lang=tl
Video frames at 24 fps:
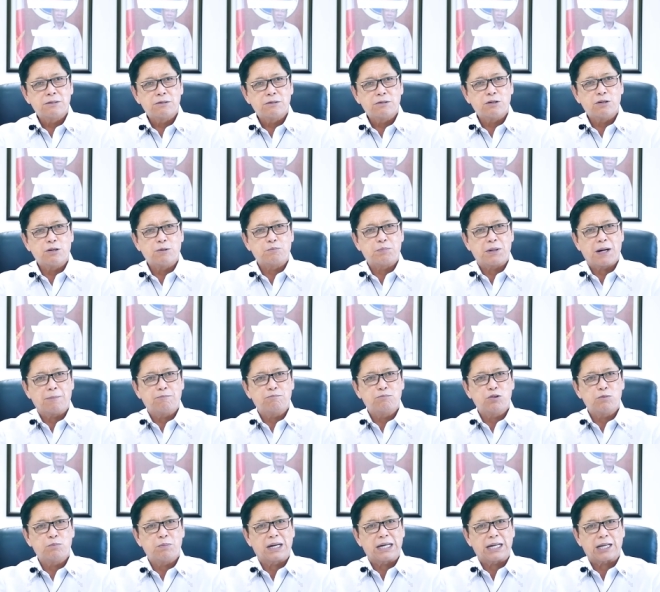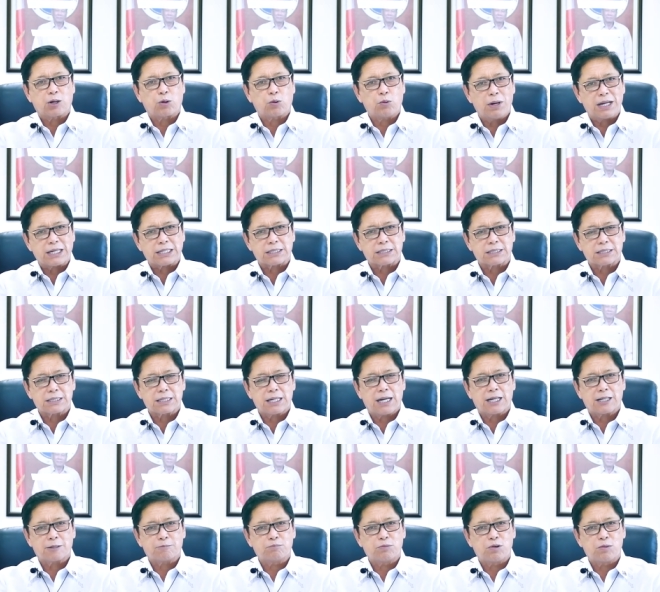upang bumalikwas
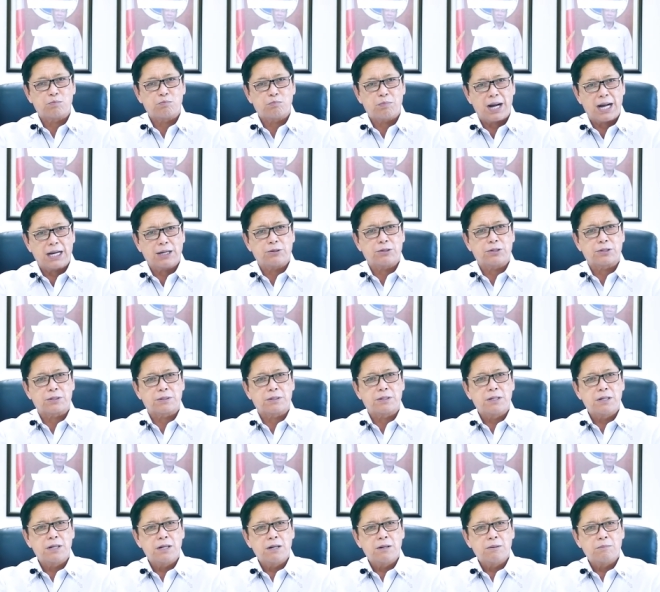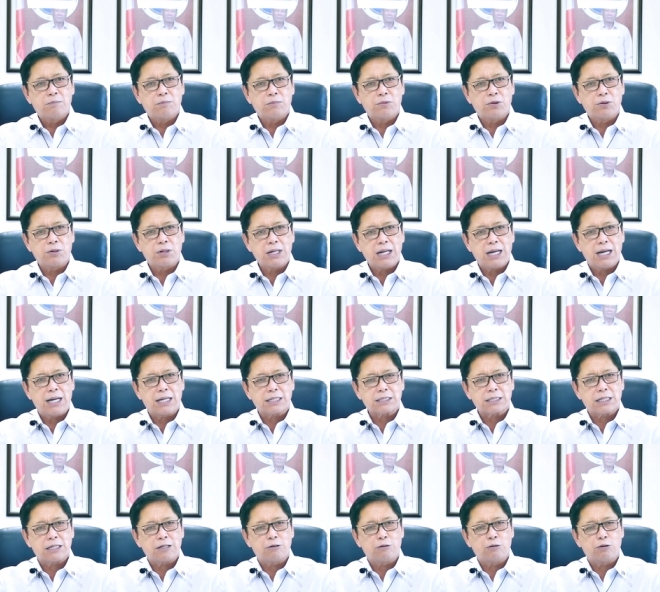at bumangon mula
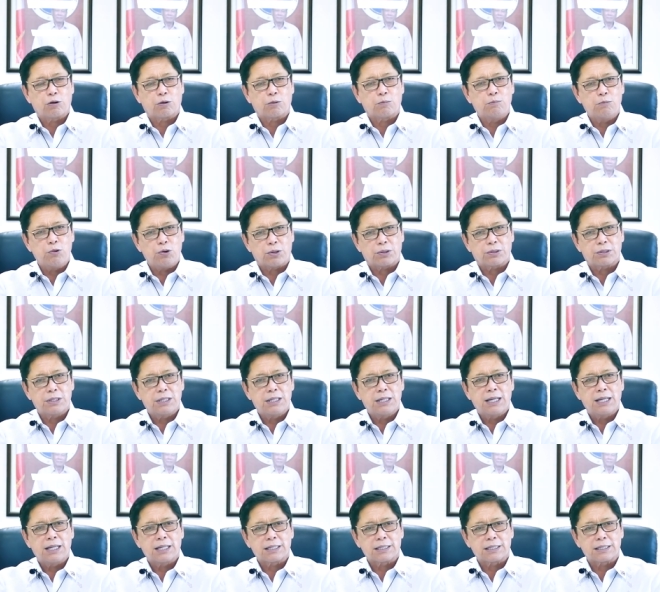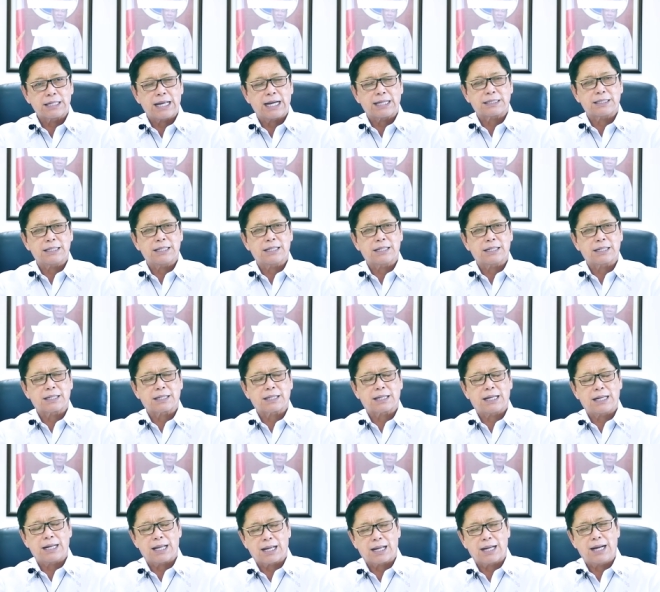sa lugmok nating
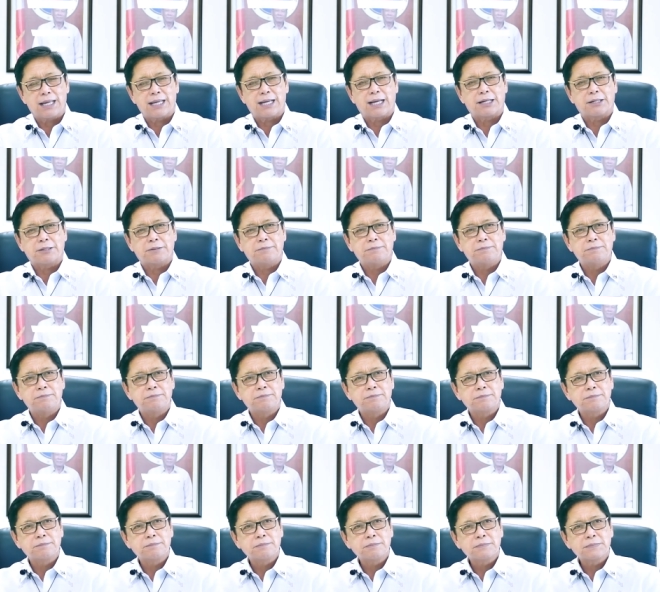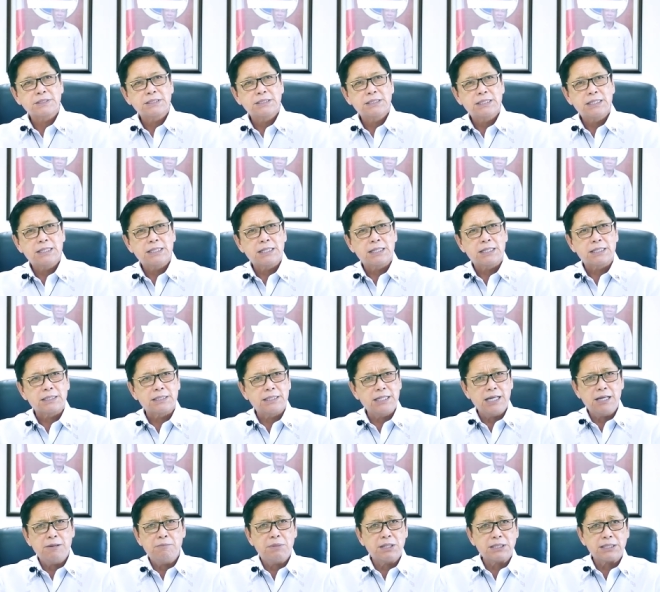kalagayan.
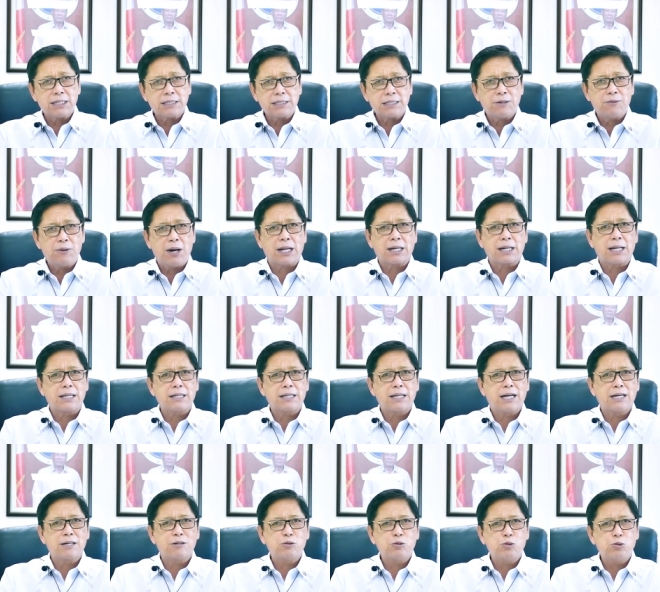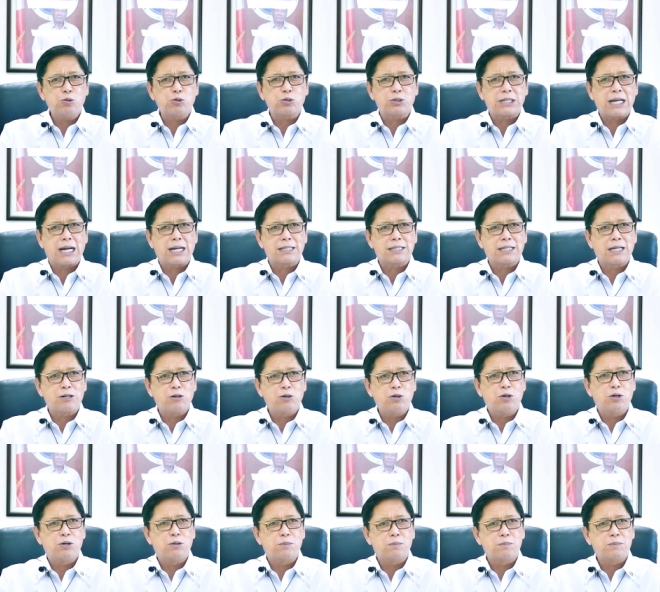Di matatawaran ang utang na
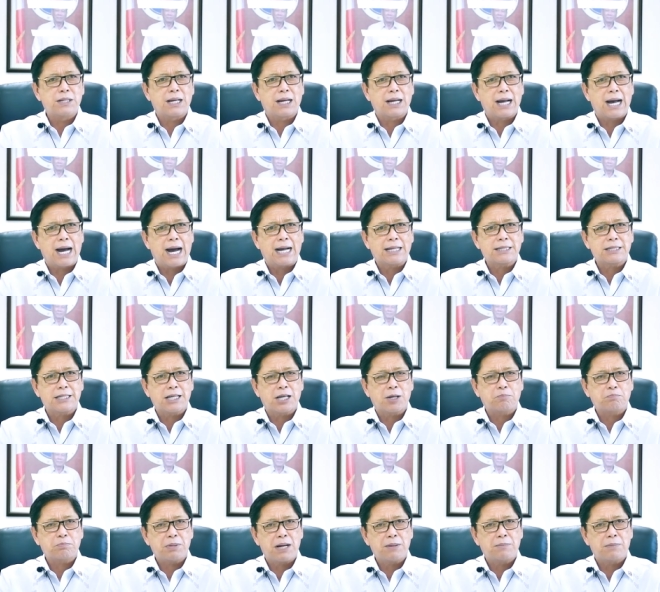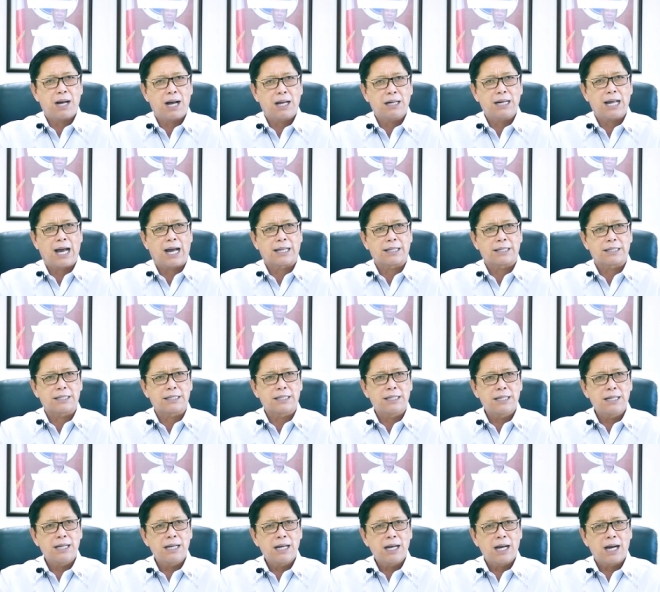loob ng ating pamahalaan
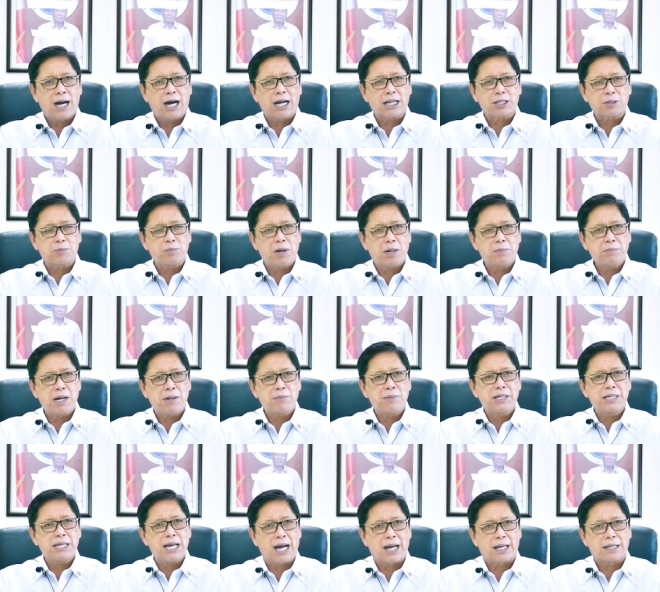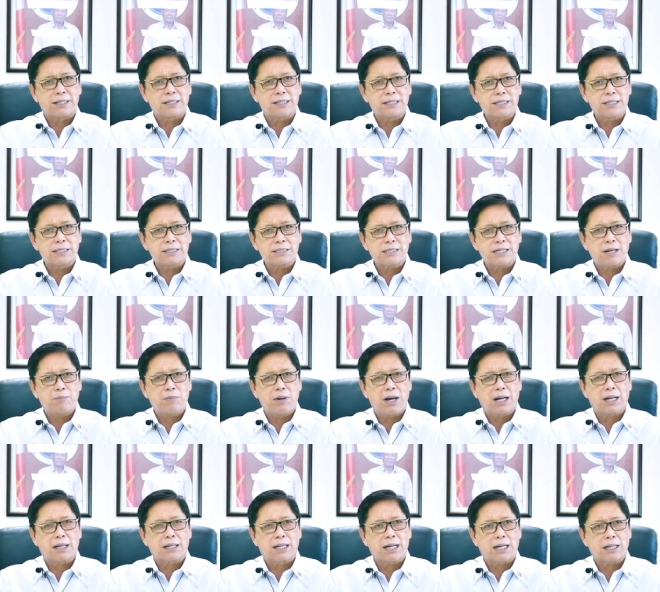at mamamayan sa
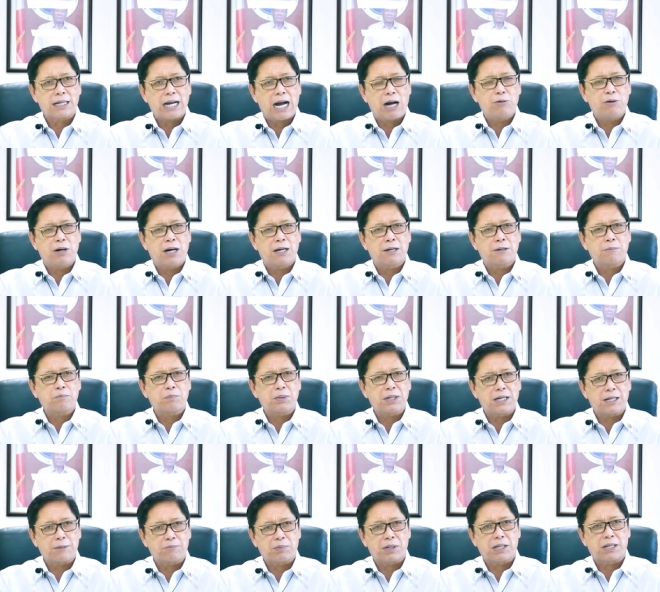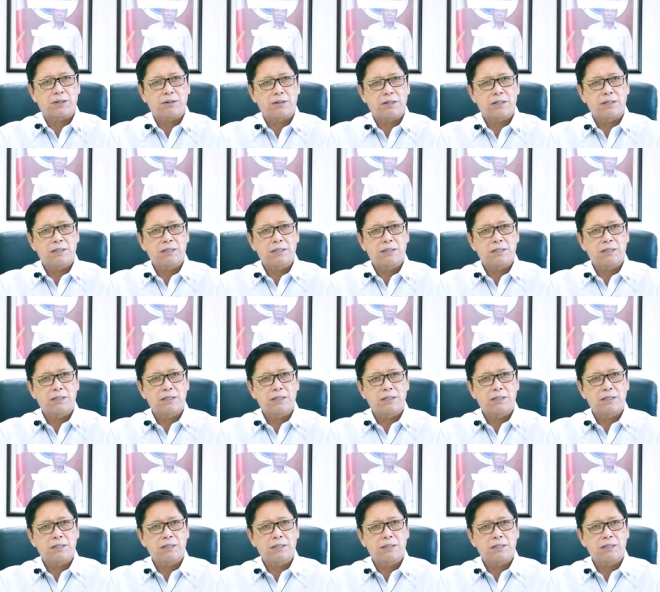manggagawang Pilipino.